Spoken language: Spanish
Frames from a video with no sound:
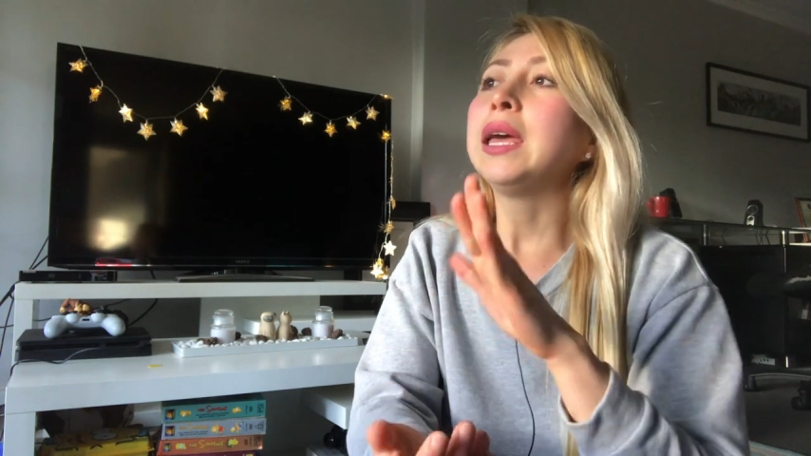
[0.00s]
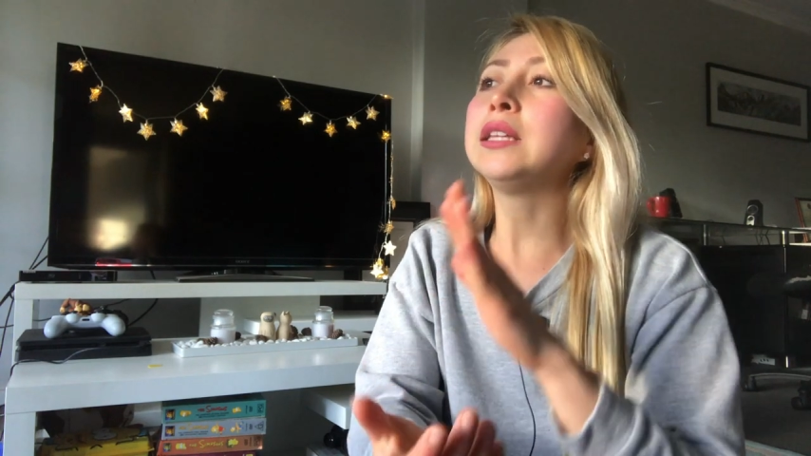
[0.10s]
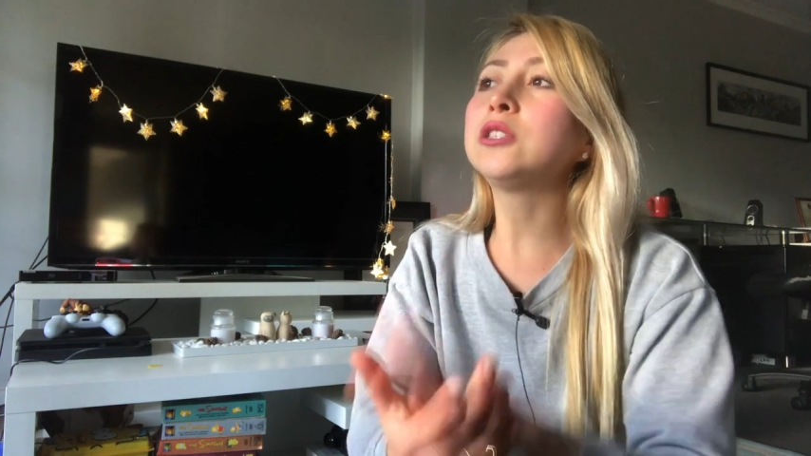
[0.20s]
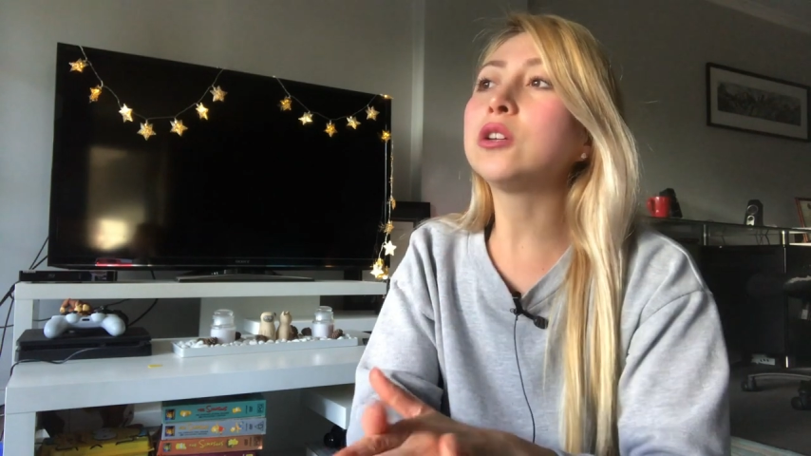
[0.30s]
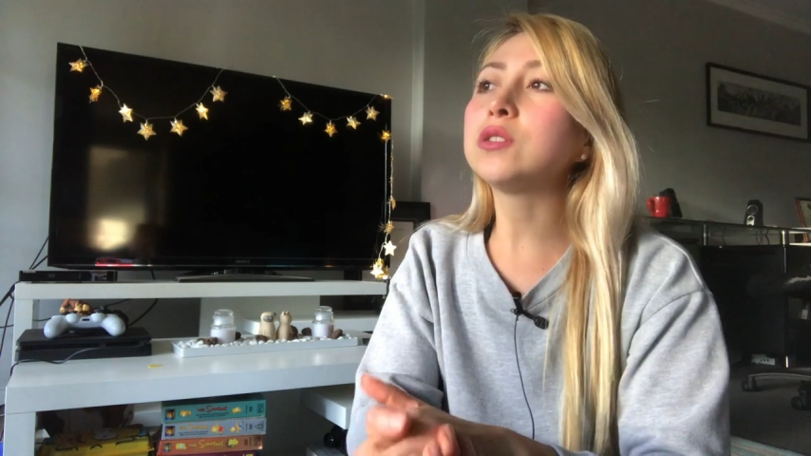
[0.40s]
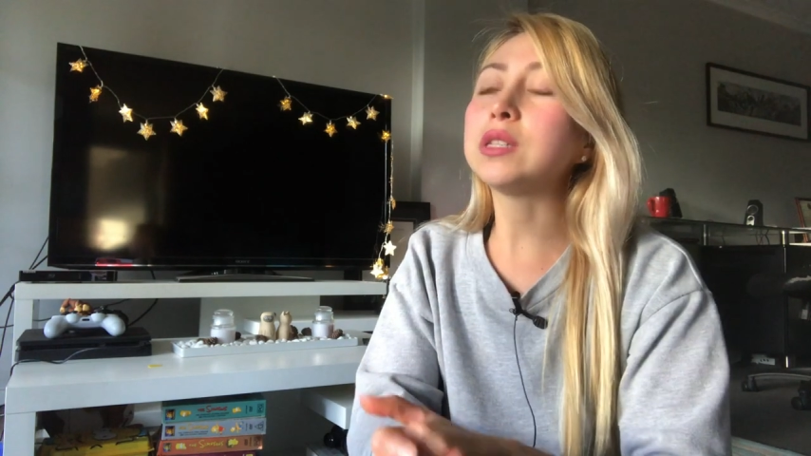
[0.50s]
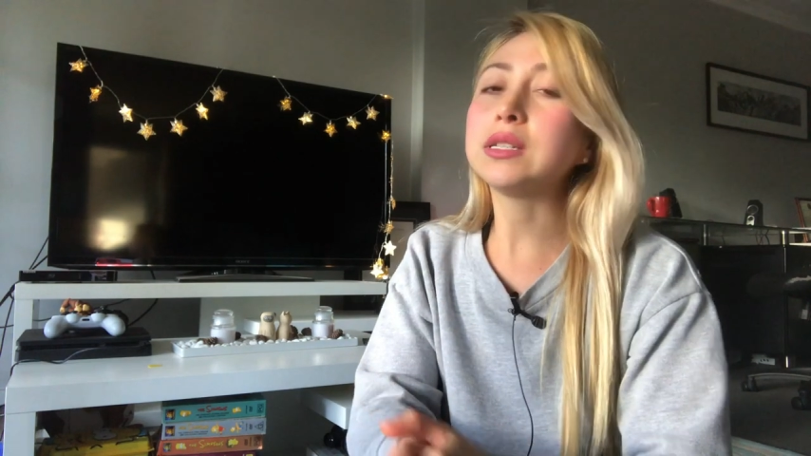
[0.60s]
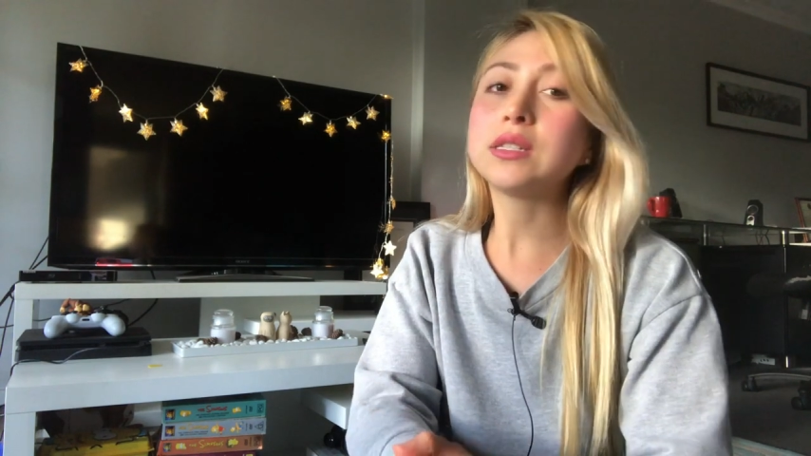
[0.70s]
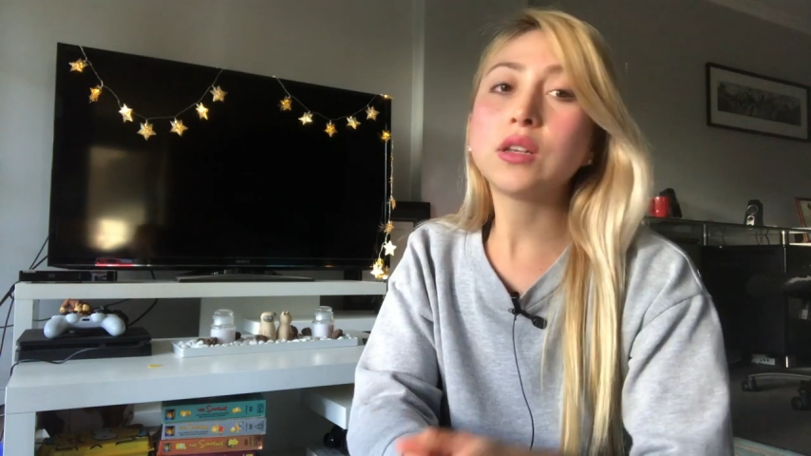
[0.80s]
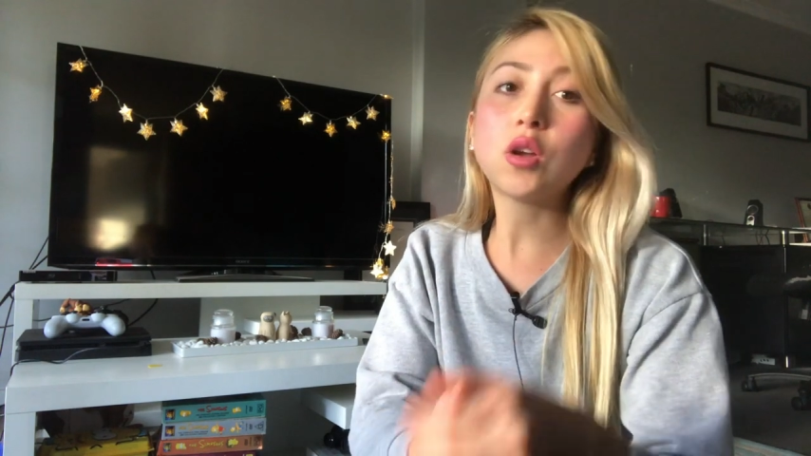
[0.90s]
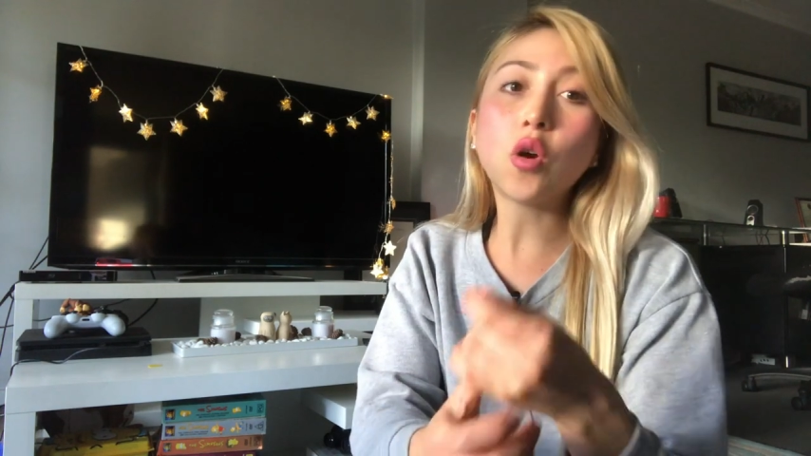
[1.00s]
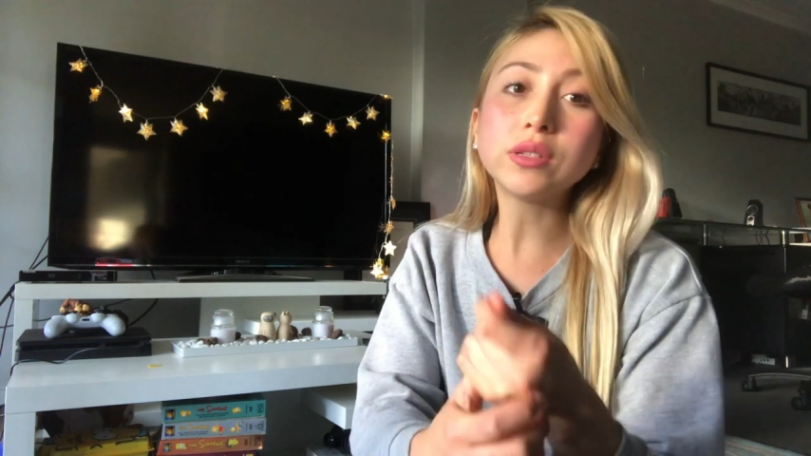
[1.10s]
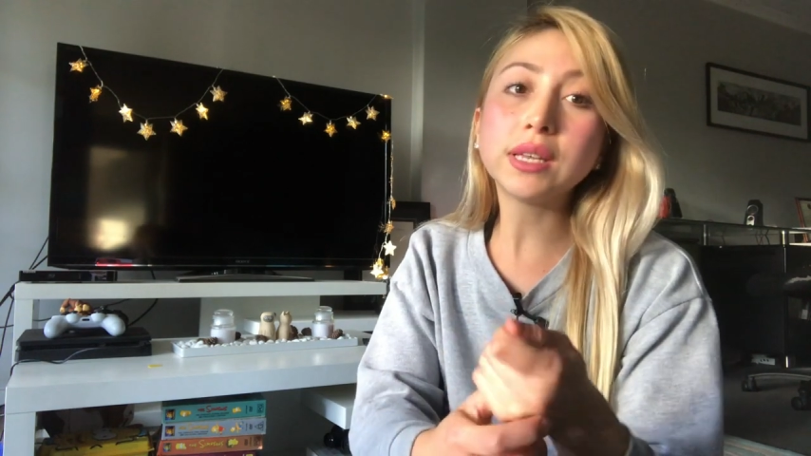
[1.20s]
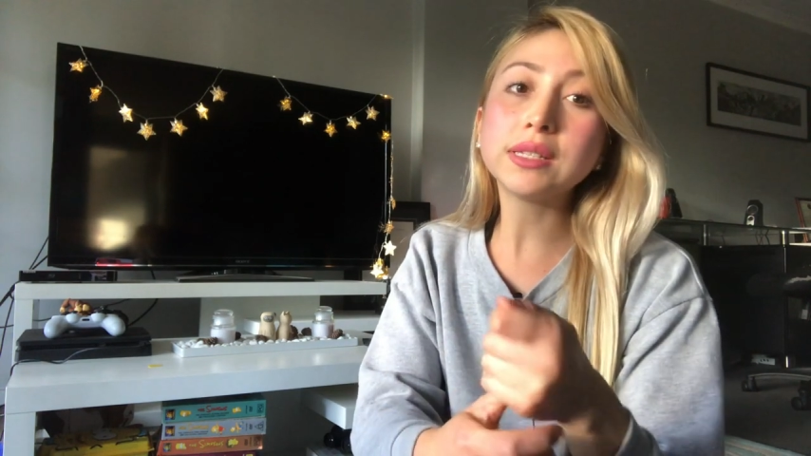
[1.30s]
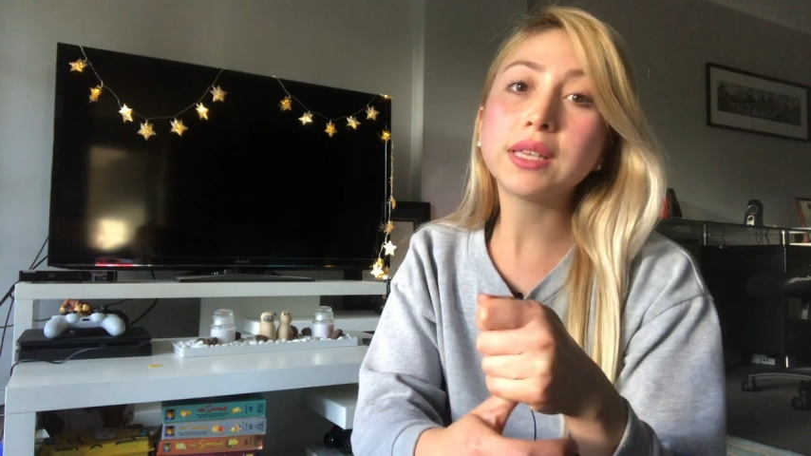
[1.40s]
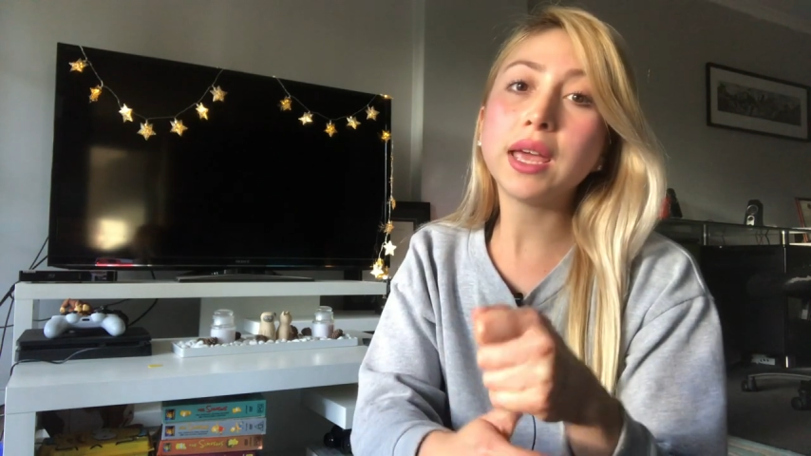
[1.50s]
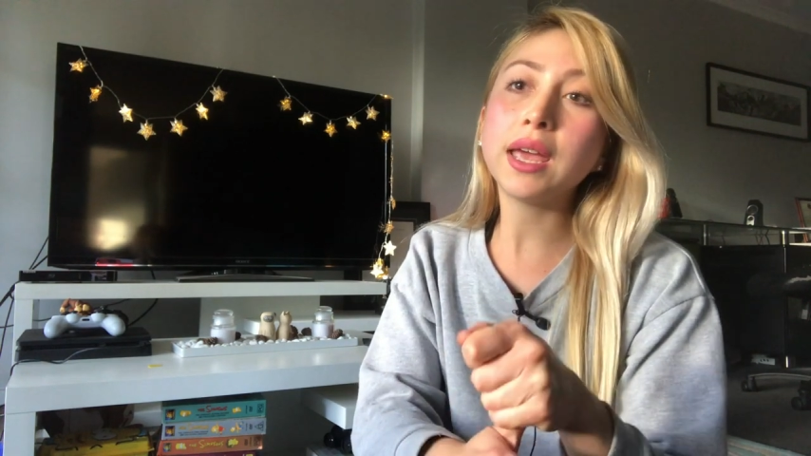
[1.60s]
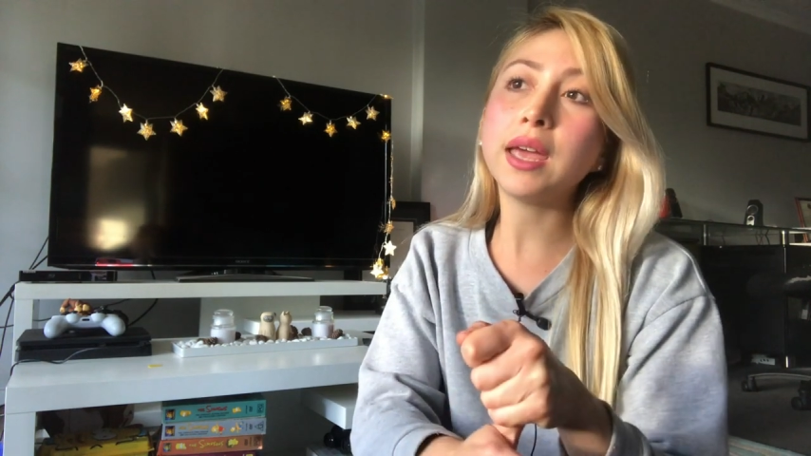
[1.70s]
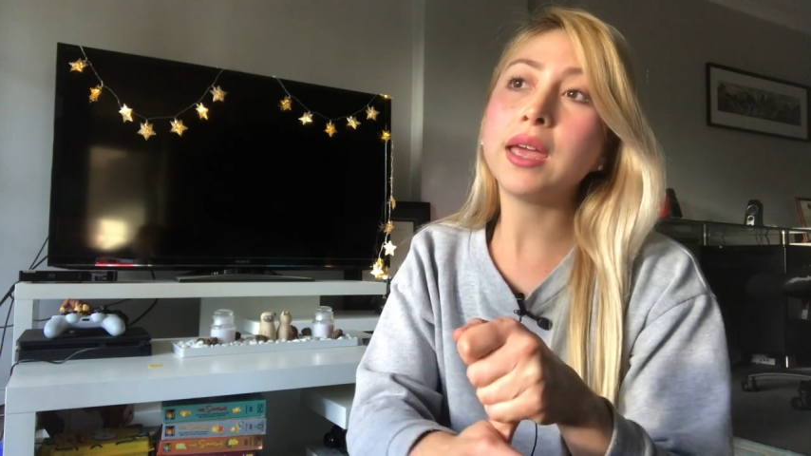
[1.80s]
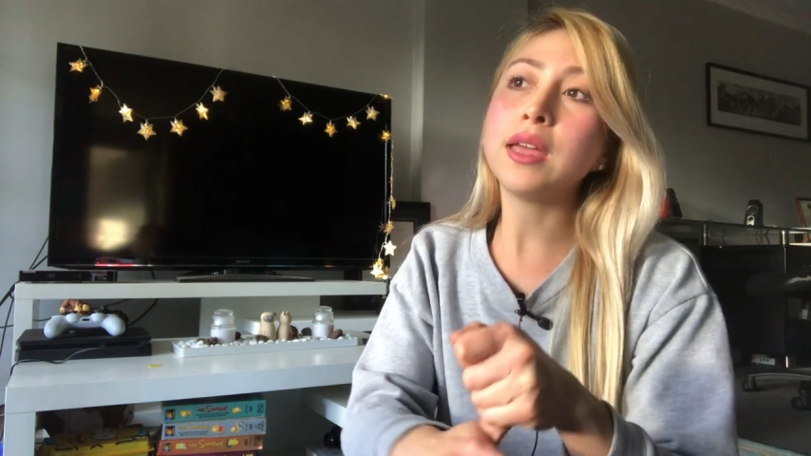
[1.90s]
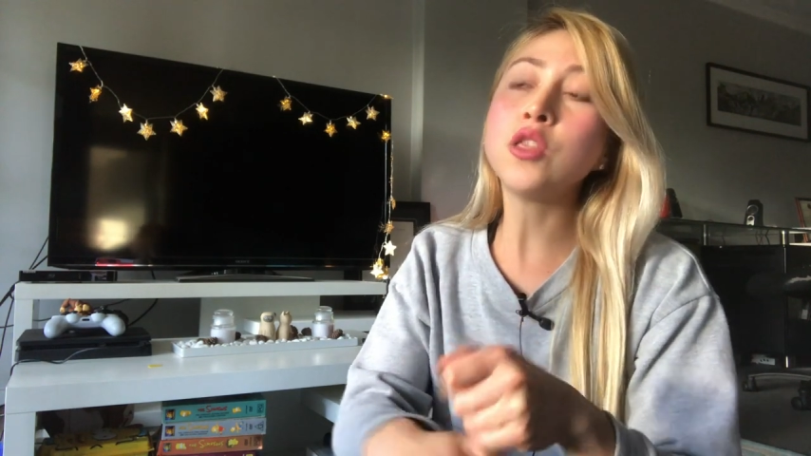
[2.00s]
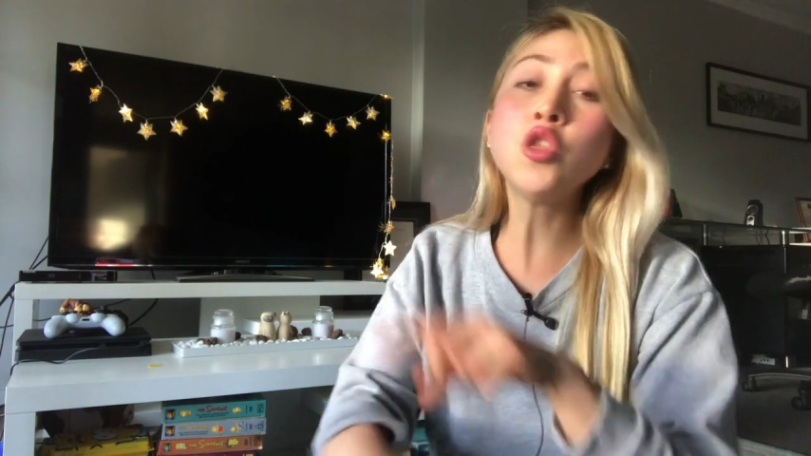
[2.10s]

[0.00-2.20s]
Entonces, cosas que